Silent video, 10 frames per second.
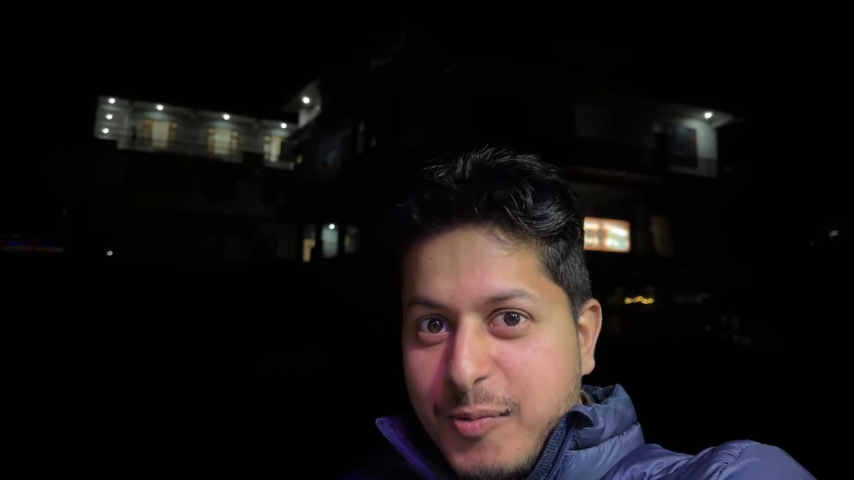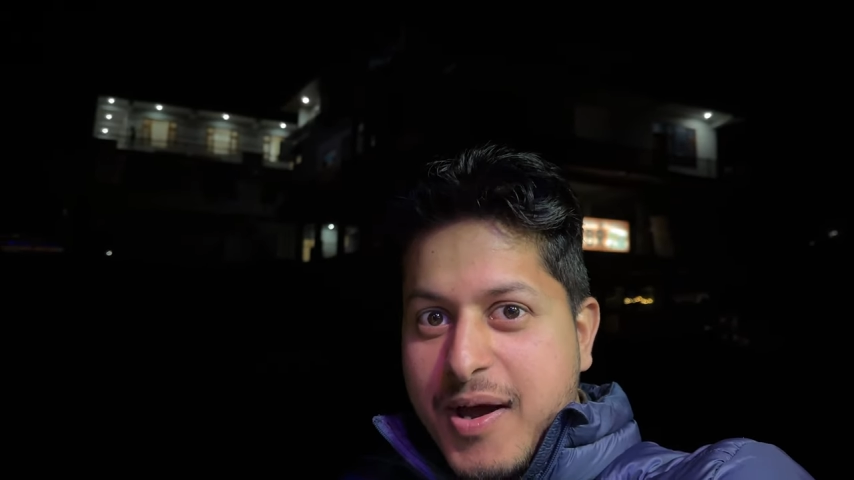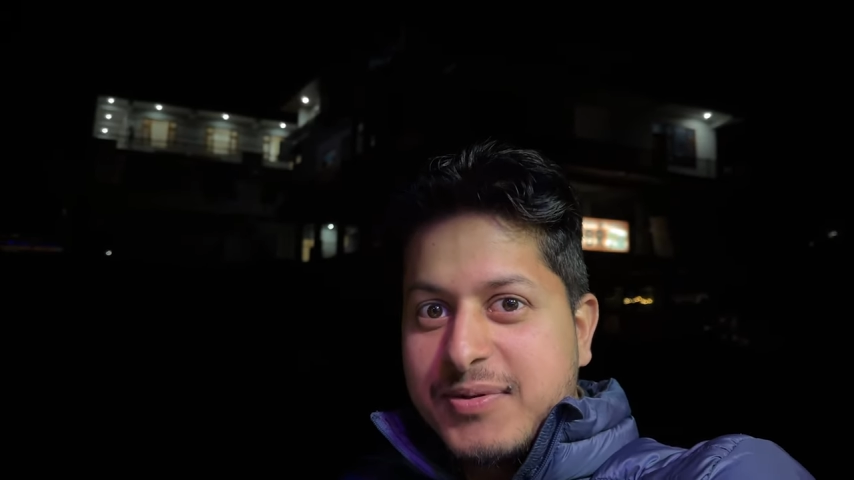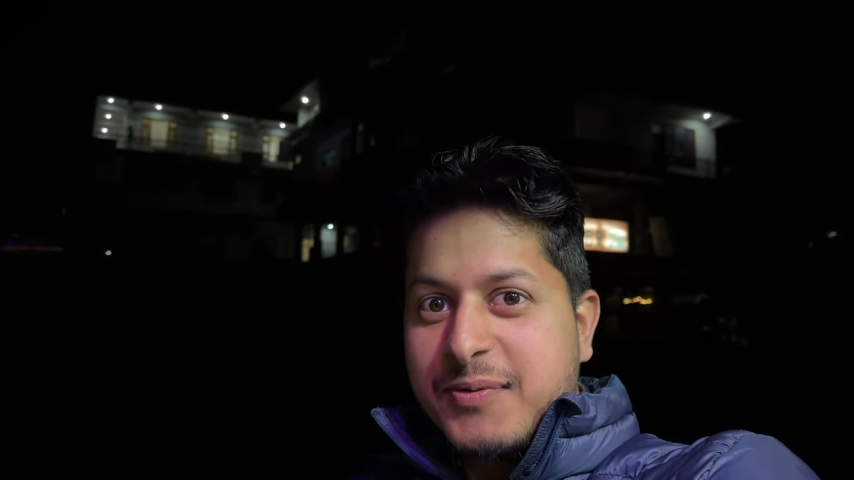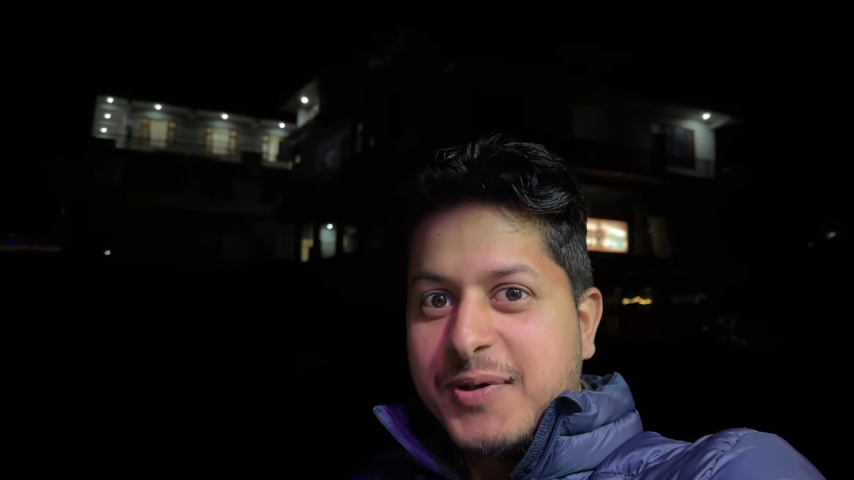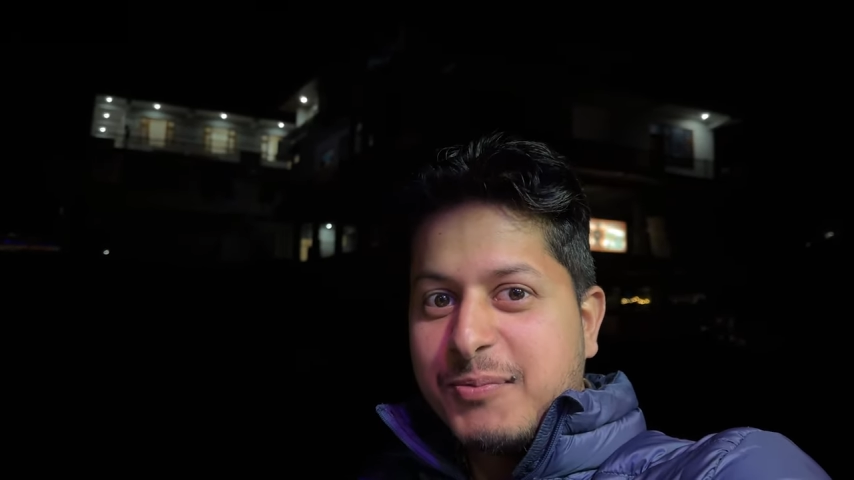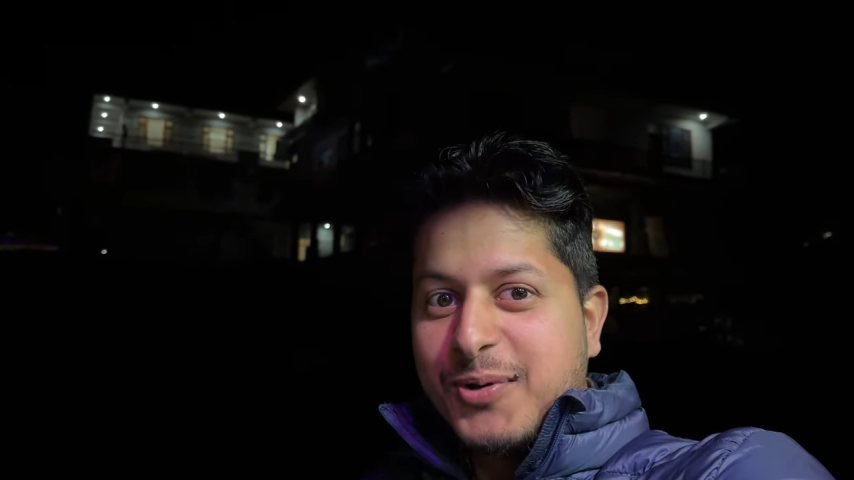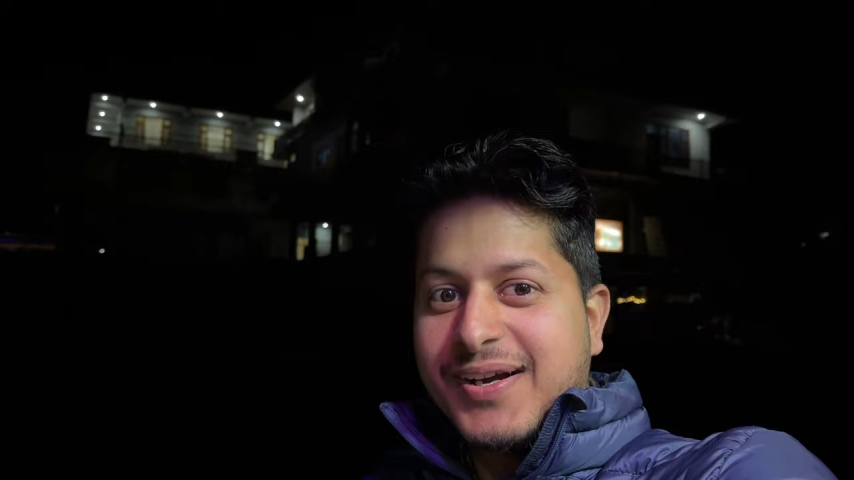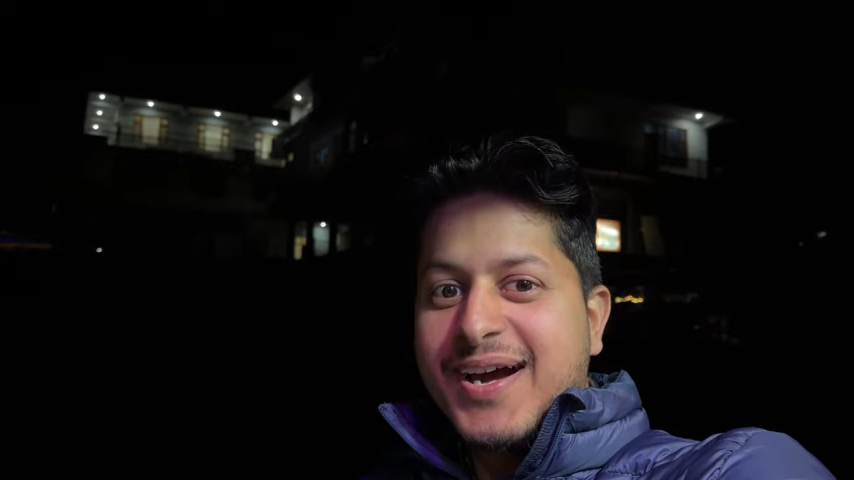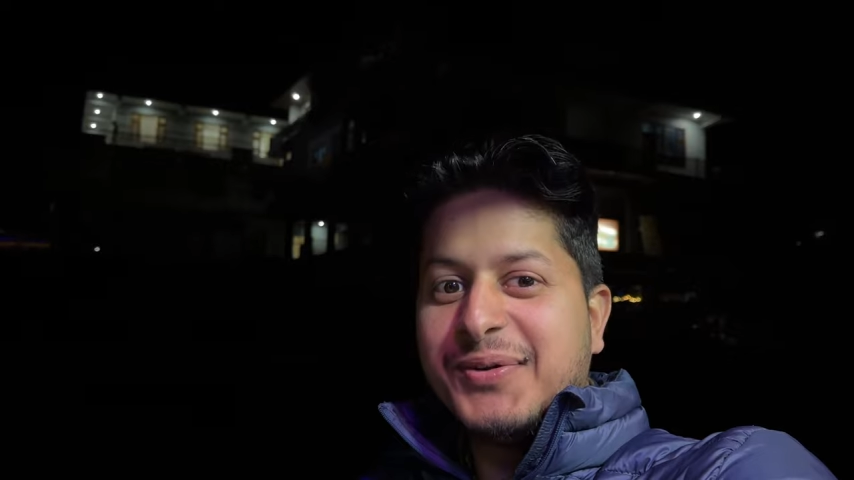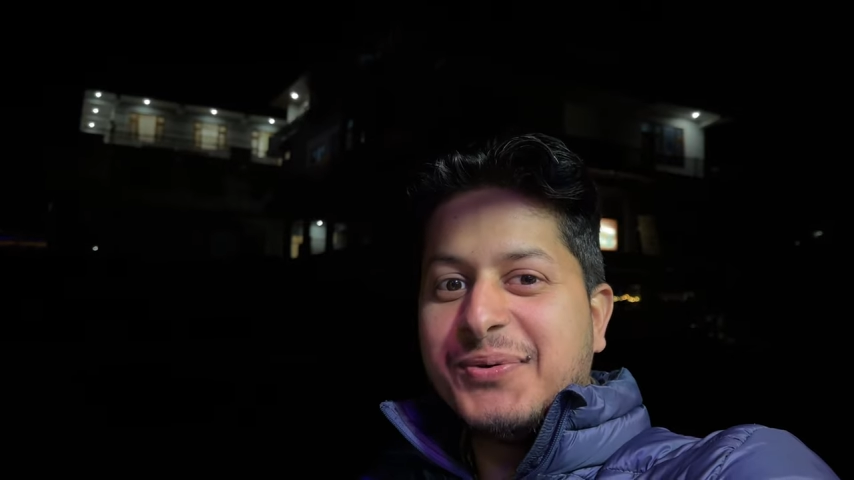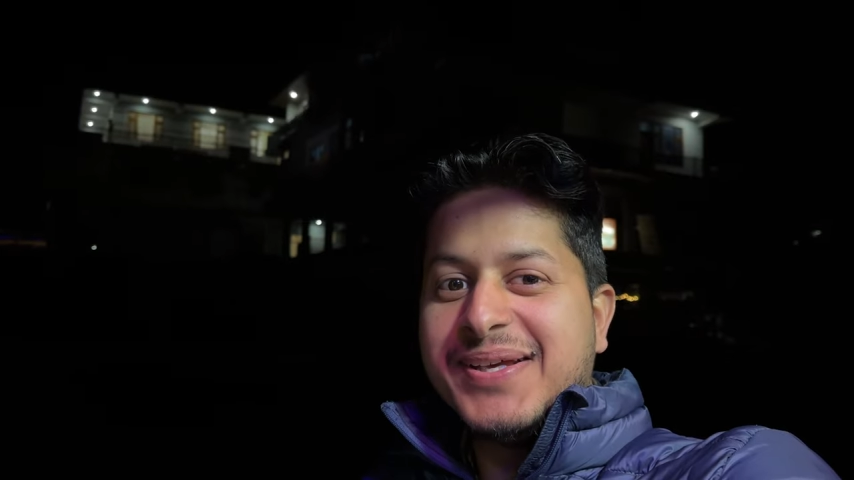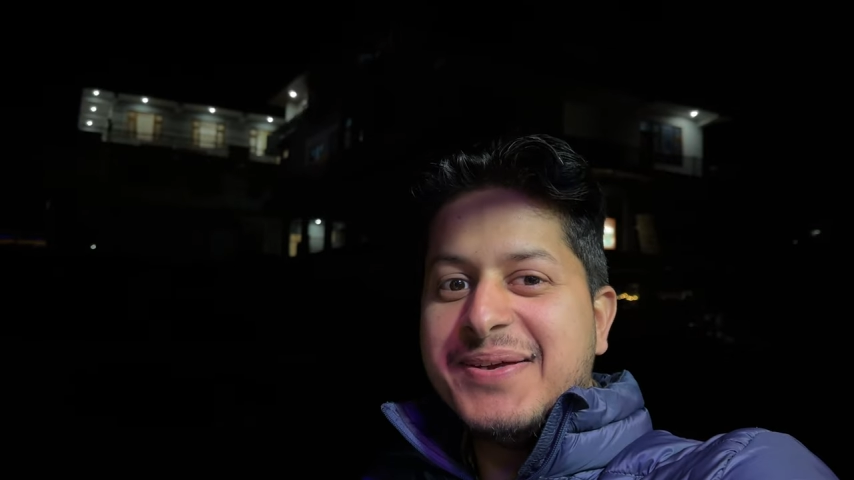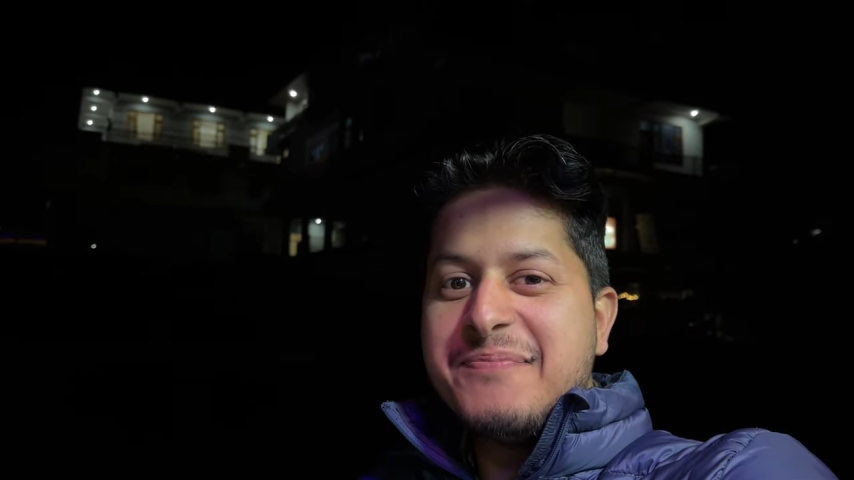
में आपसे फिर मुलाकात होगी